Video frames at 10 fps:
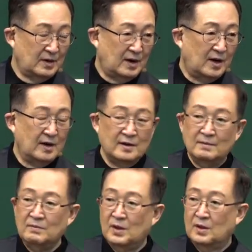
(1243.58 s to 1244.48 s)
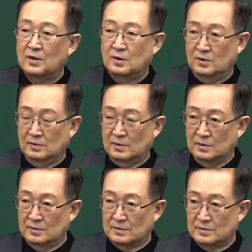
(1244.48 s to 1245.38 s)
I am your
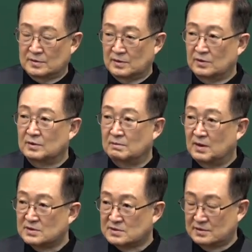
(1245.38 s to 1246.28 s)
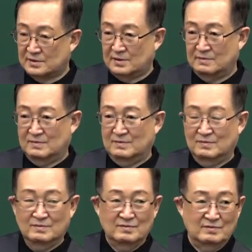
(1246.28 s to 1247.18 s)
Lord, your Master다.
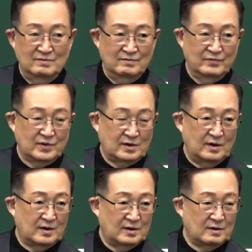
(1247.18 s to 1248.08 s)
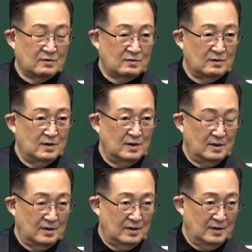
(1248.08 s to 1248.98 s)
그러니까
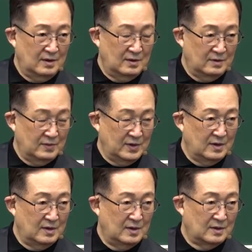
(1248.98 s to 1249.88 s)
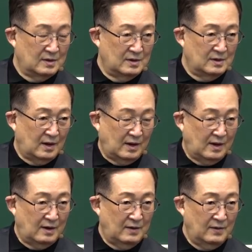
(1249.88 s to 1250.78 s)
이놈이
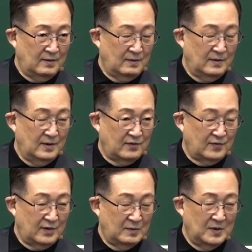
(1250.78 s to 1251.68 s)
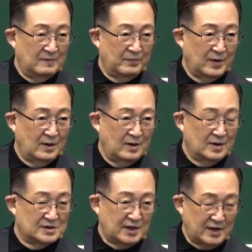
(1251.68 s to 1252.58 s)
아 예수님이
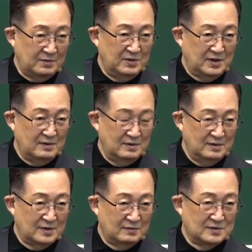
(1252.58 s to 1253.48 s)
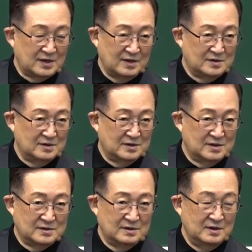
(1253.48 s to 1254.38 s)
사람이 됐는데도 자기
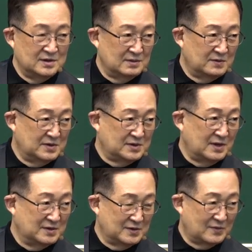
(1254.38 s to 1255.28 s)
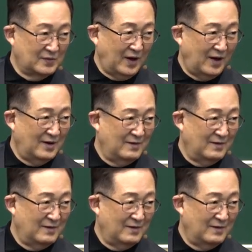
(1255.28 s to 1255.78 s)
정체성 잊어버리지 않으셨구나.